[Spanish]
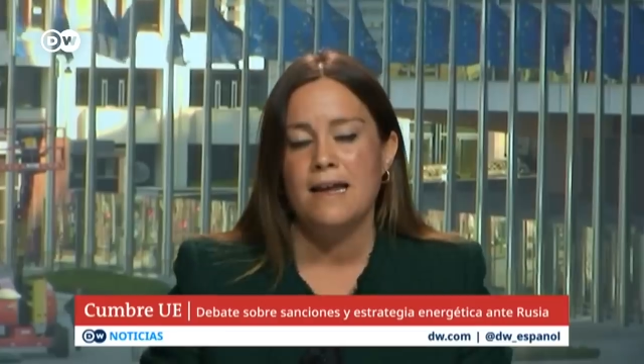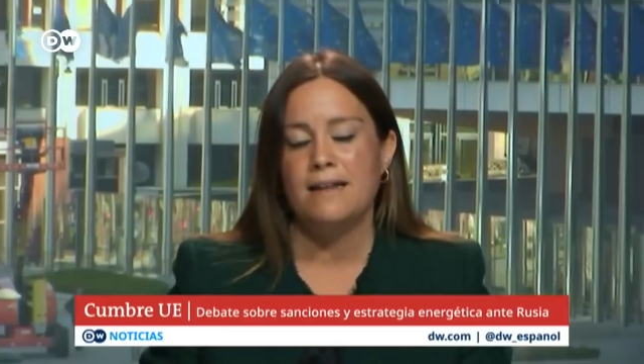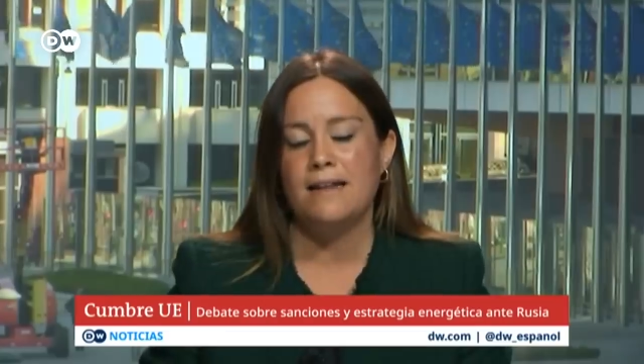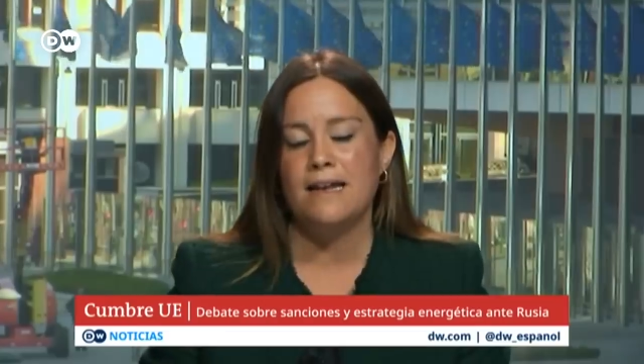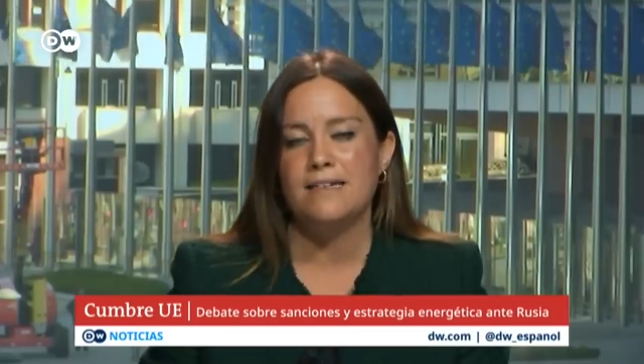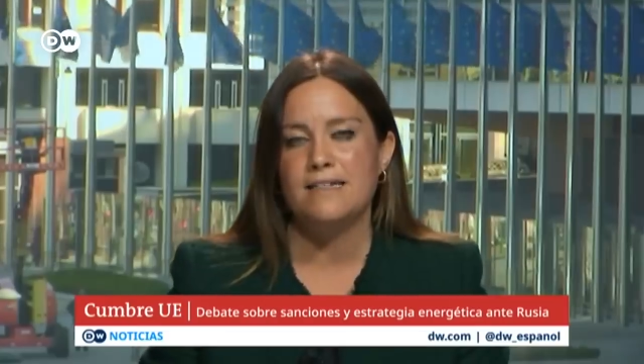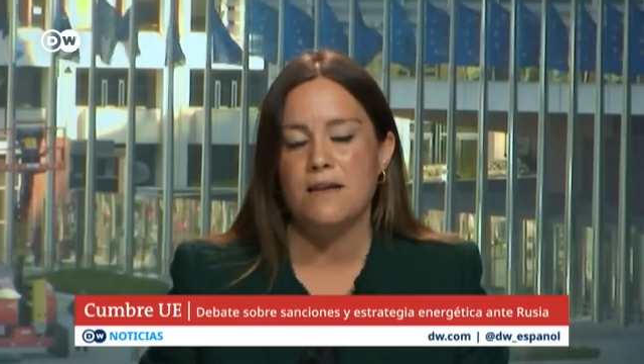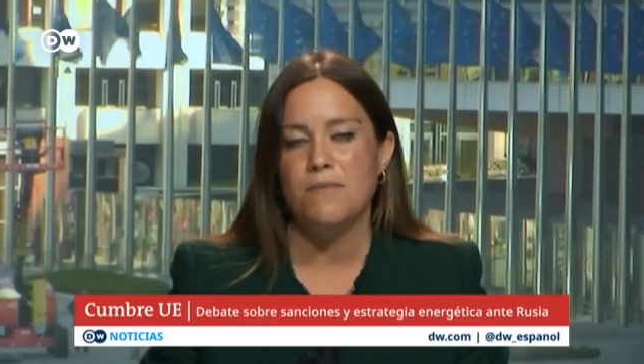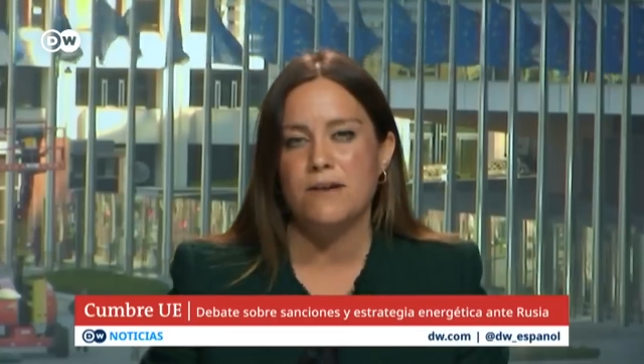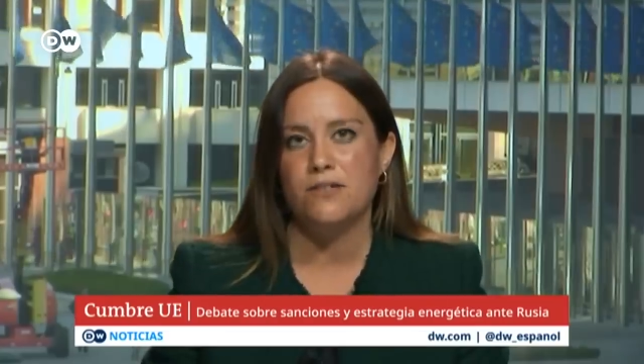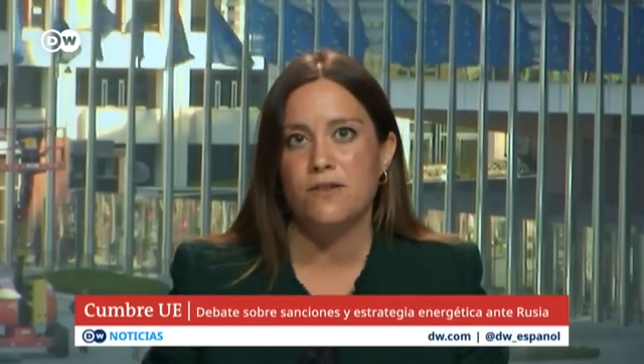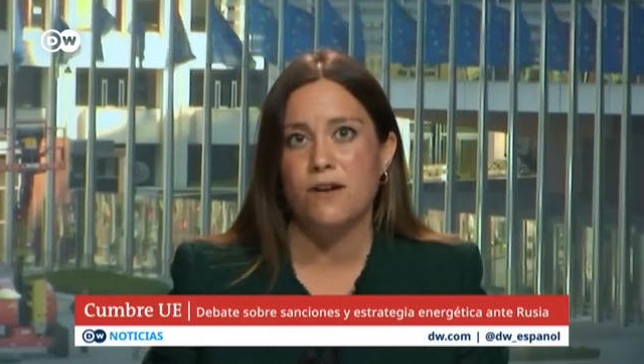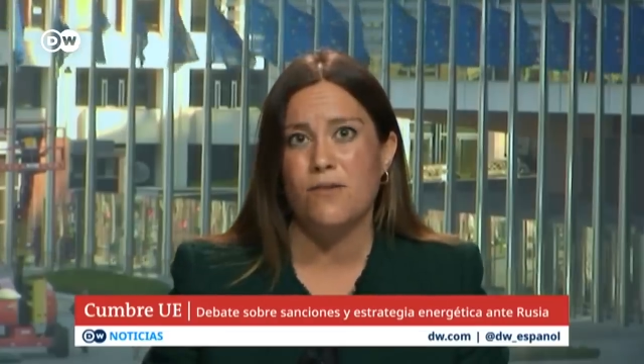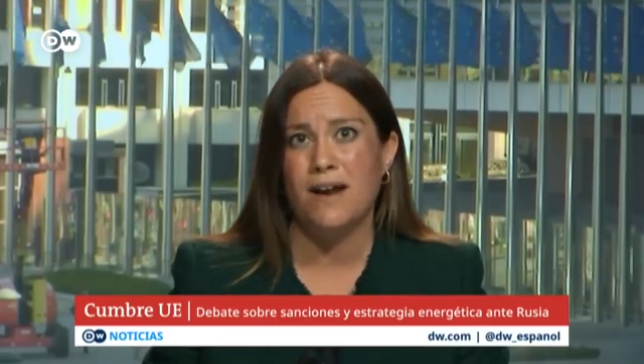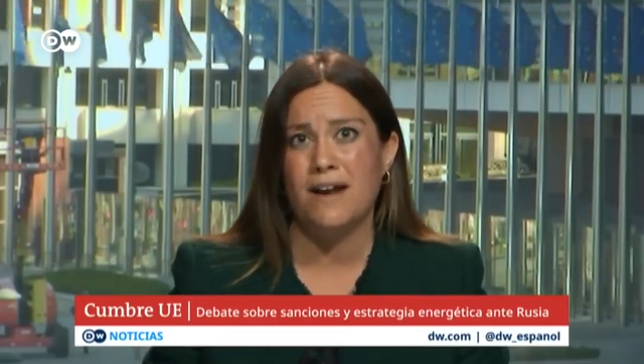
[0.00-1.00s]
de esta
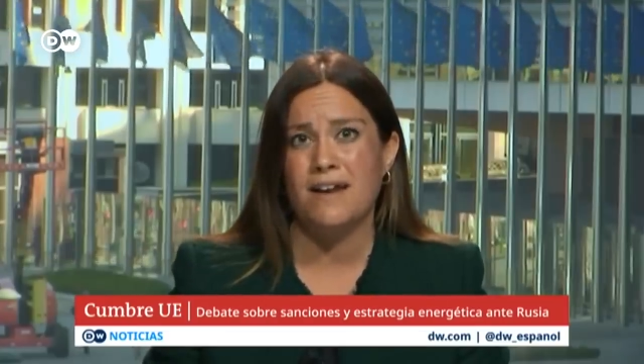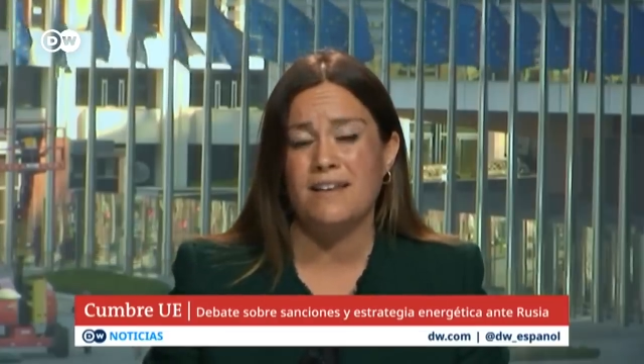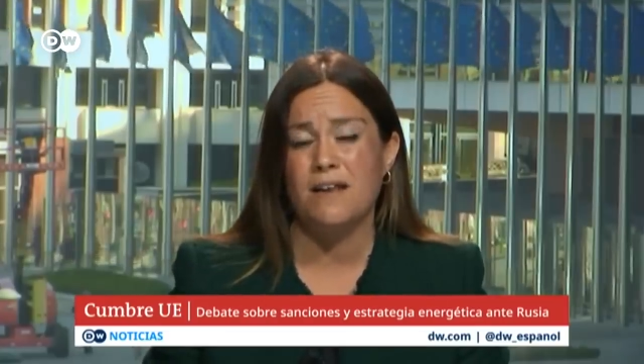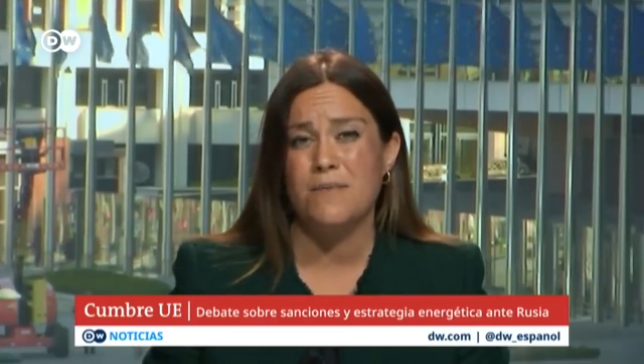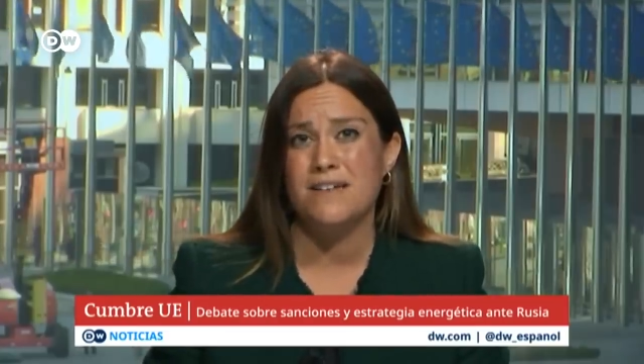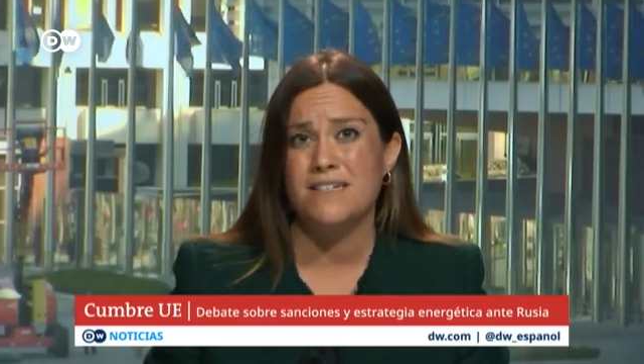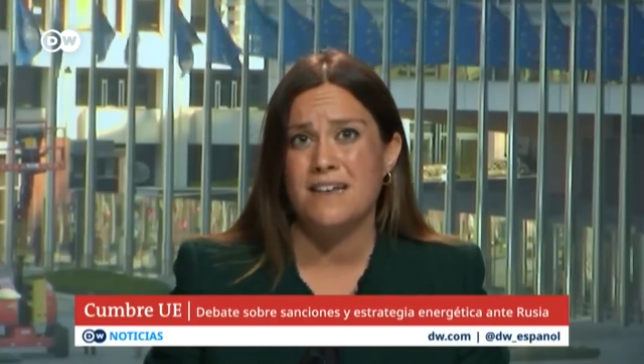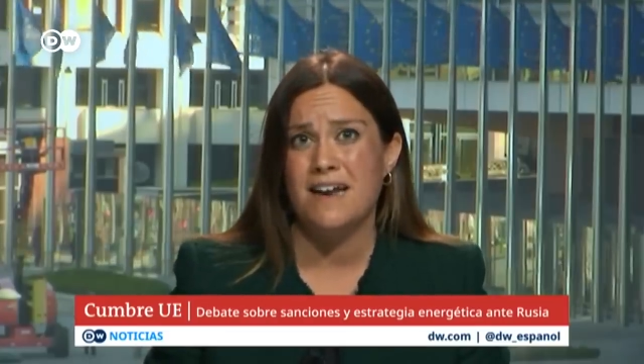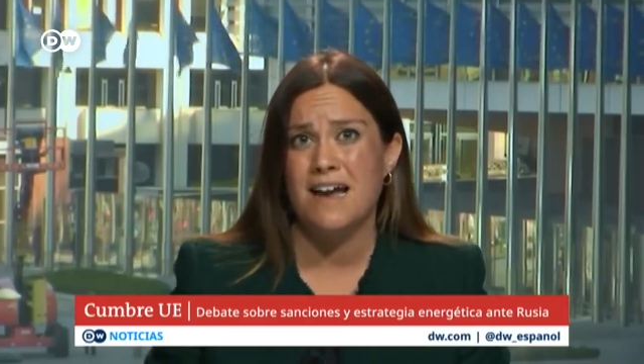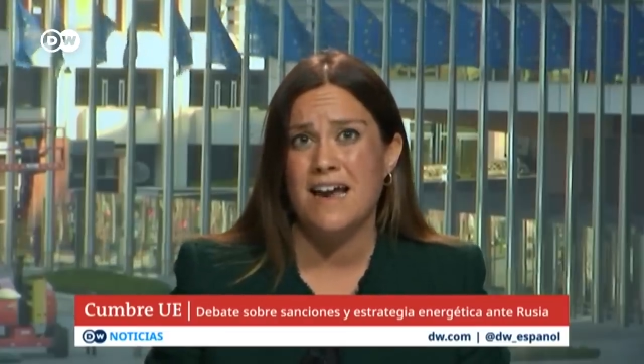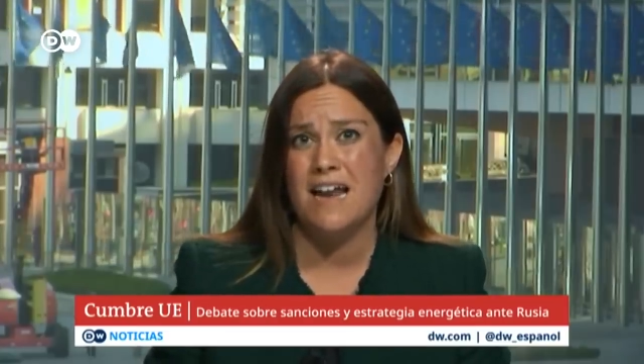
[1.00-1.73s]
invasión a Ucrania también será